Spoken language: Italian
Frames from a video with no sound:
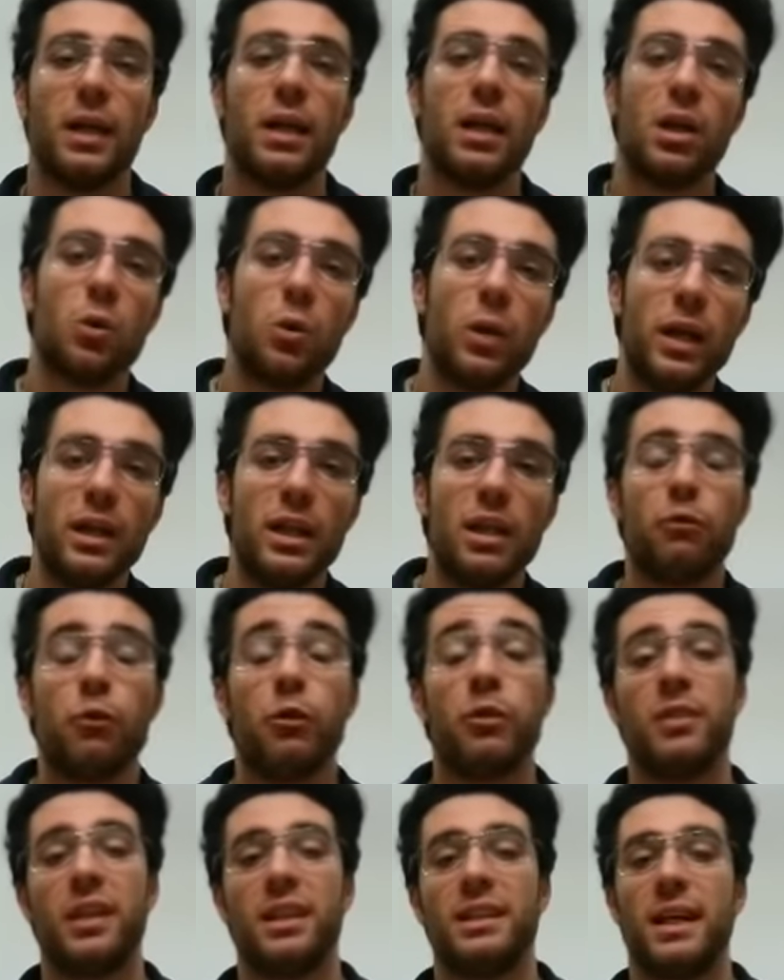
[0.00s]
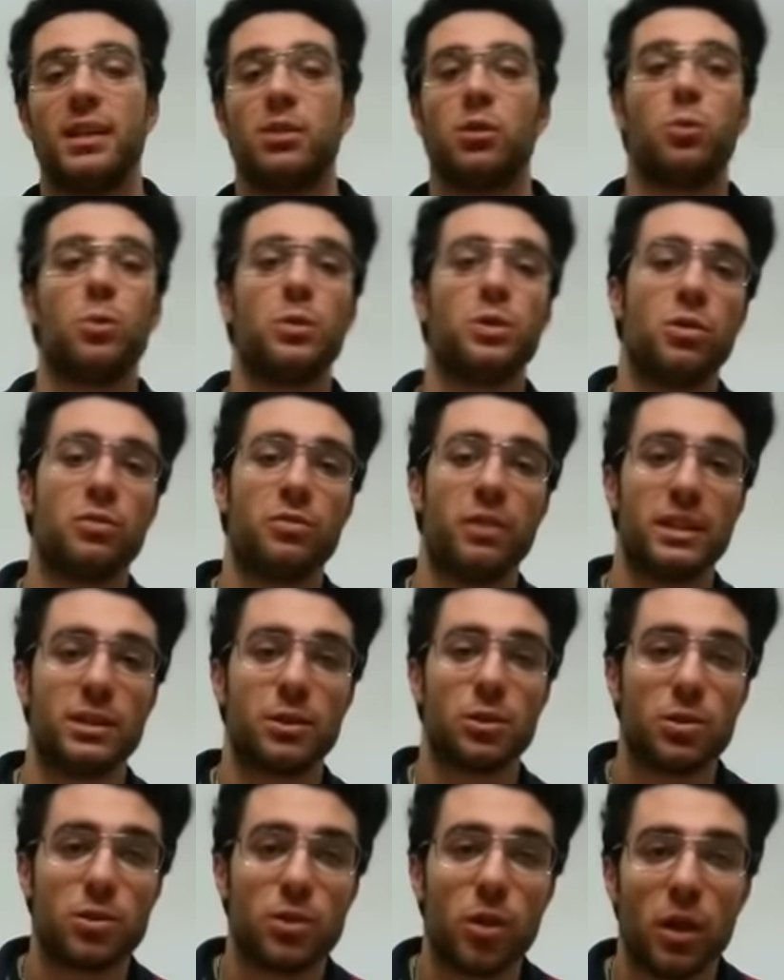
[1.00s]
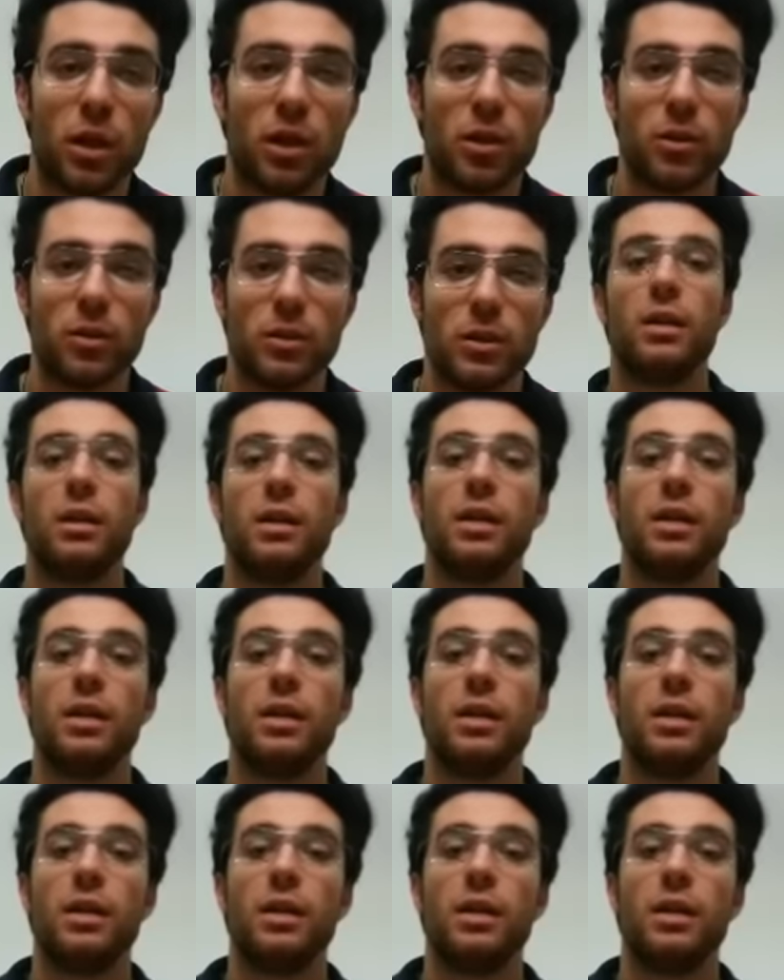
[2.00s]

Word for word: quindi fu inventato questo falso storico